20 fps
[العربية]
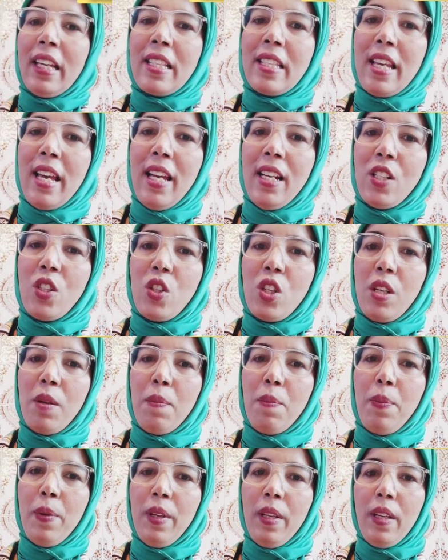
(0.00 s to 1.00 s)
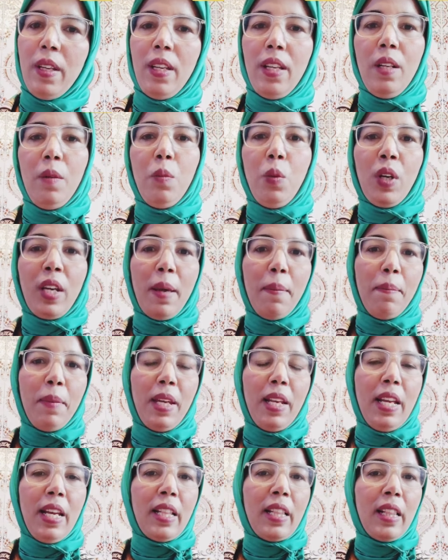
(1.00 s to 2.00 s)
كتعالجي
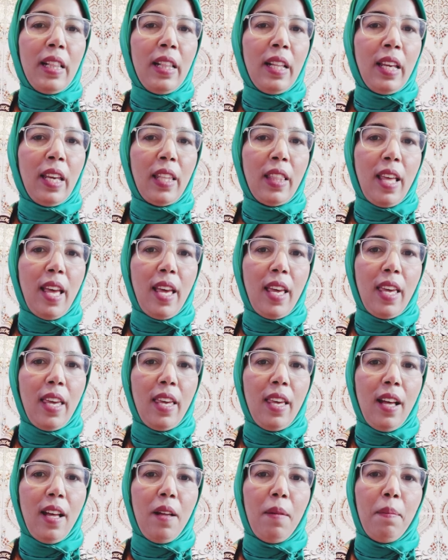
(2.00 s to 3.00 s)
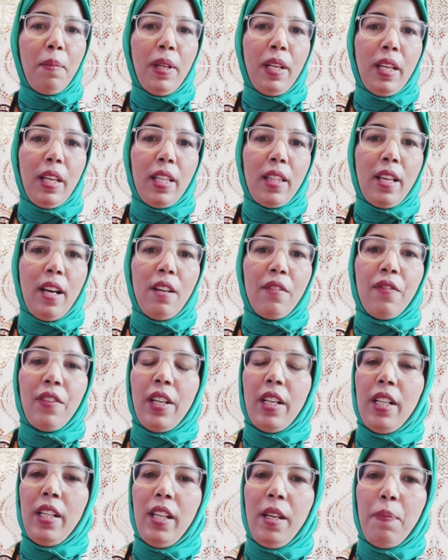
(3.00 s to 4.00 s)
بالمكملات الغذائيه
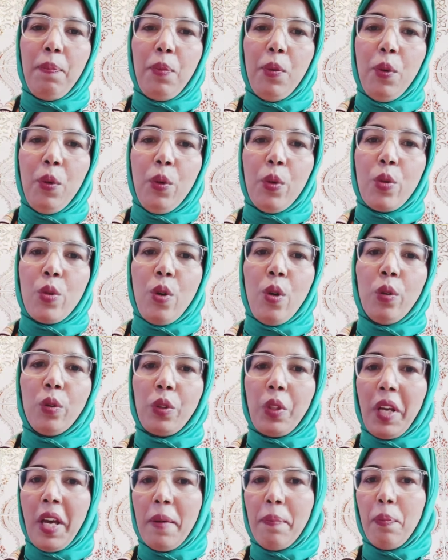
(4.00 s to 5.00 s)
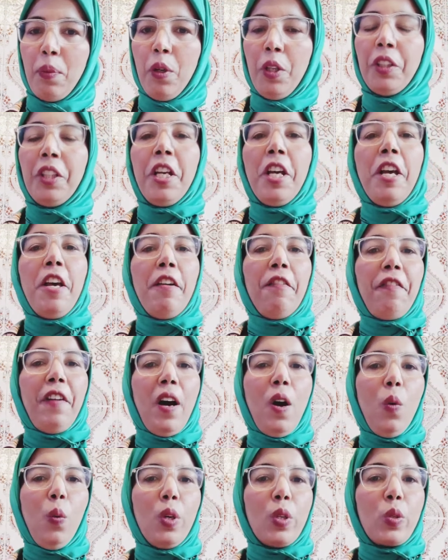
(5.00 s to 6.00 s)
بالاضافه لبنوز اونتيرابوت
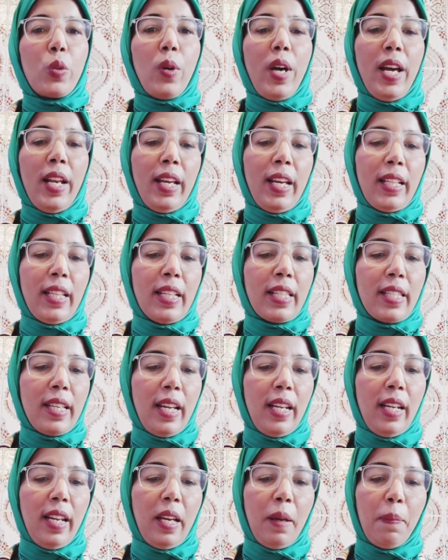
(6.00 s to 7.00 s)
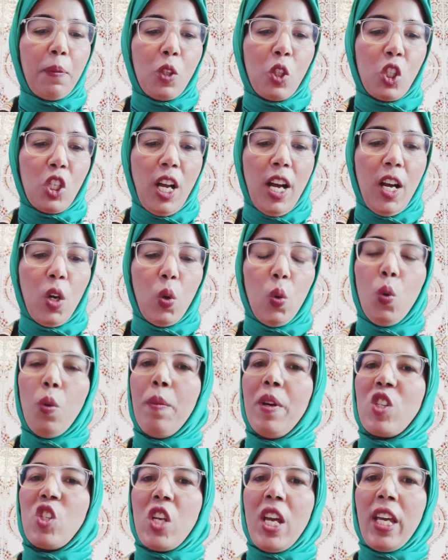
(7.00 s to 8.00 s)
فاول سؤال غادي يتعلق بالشعر
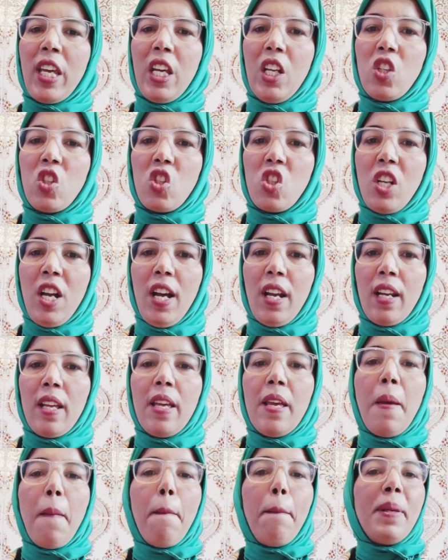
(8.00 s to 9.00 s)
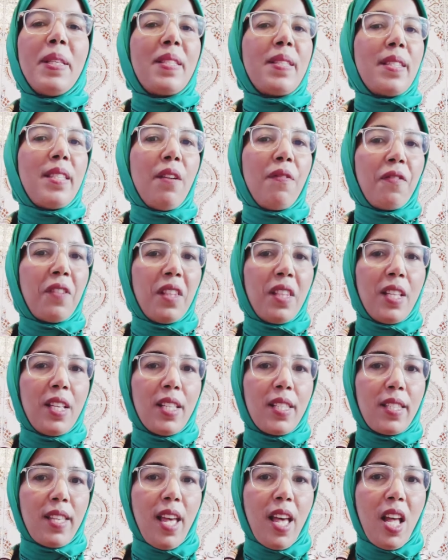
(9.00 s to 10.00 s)
ومشاكل الشعر بزاف
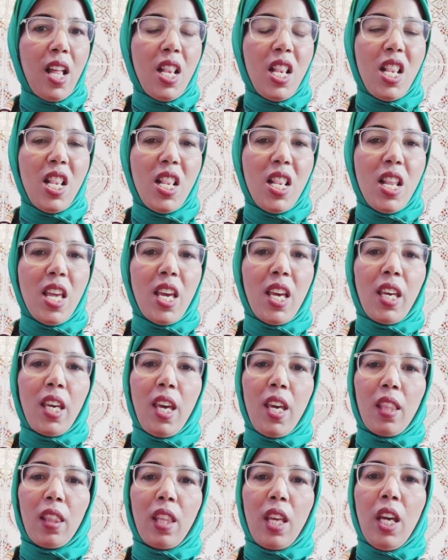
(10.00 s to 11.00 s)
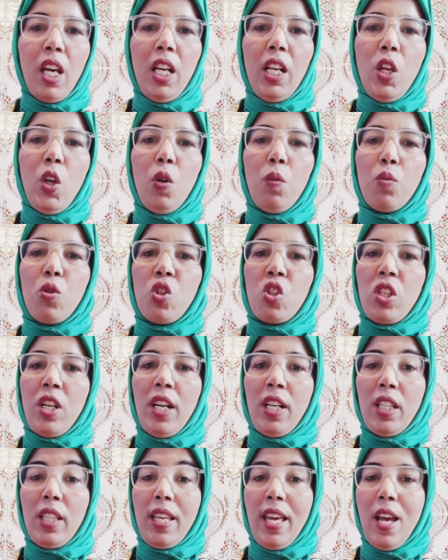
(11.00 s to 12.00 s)
النساء اللي كيطيح لهم
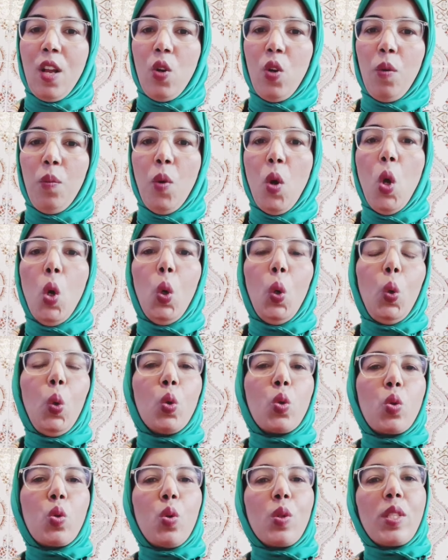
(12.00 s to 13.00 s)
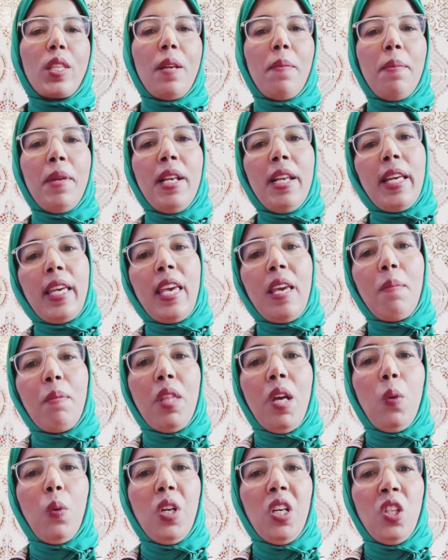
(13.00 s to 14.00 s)
الشعر ديالهم خصوصا ملي
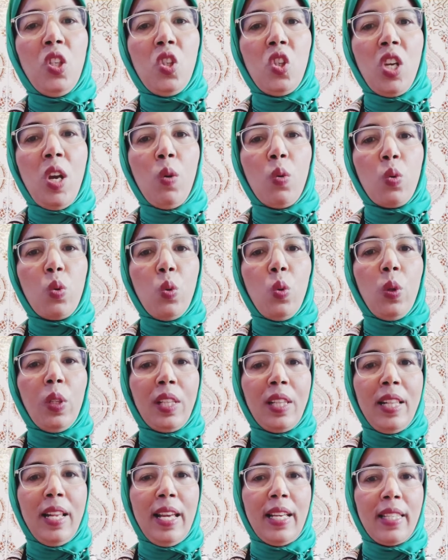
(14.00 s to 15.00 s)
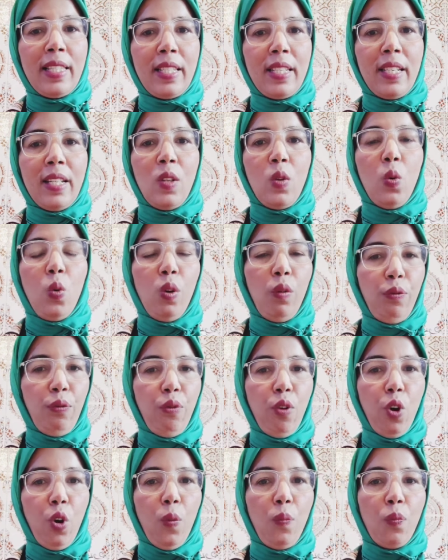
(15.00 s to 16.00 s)
كيبداو يتجاوزوا 30
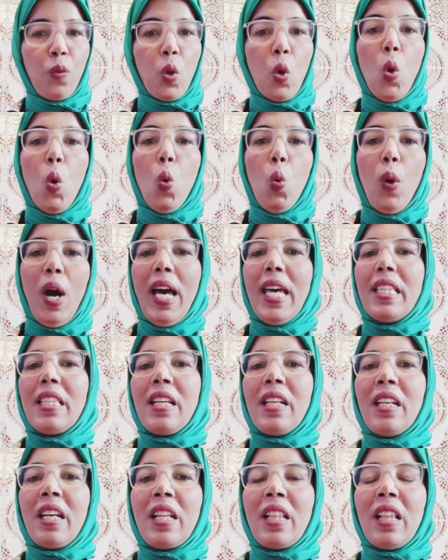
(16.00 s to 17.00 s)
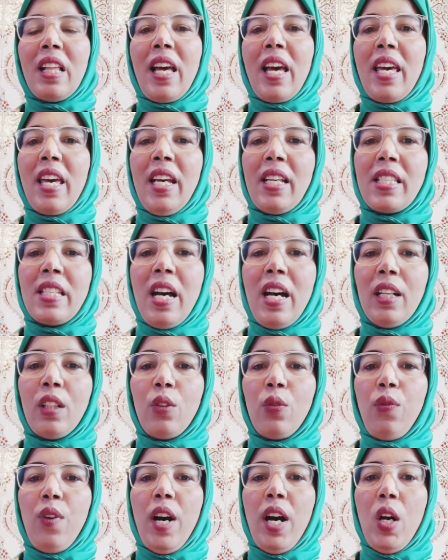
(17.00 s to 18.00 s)
والفوق وايضا كتلقاي حتى
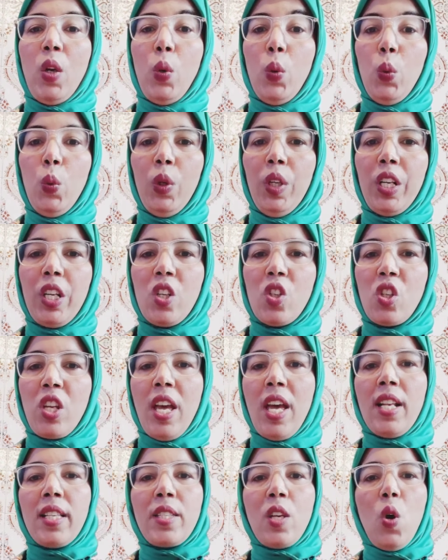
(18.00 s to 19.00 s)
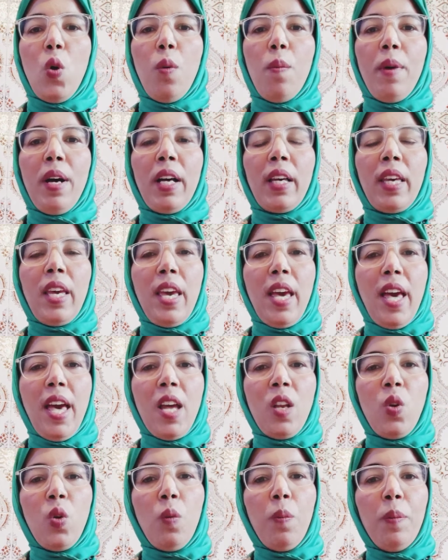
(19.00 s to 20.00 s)
اطفال ورجال حتى هما
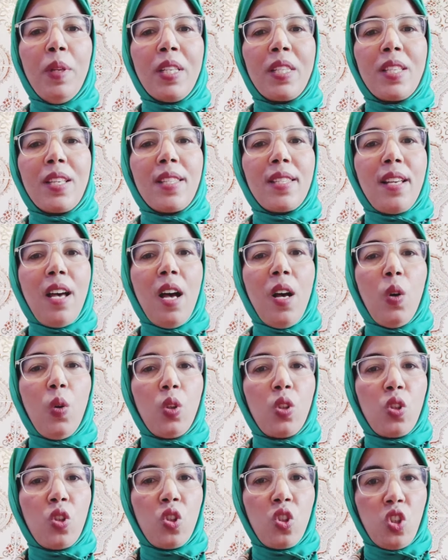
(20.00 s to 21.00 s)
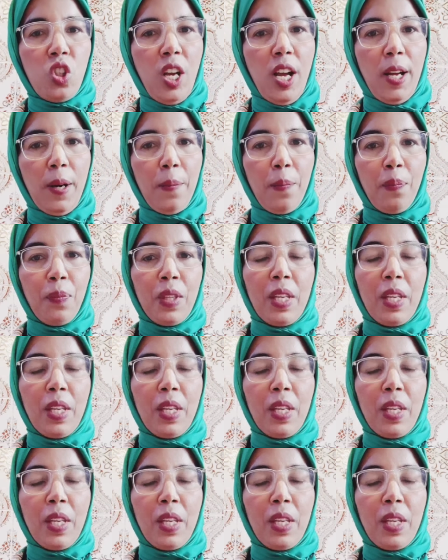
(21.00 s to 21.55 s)
كيعانيو من تساقط الشعر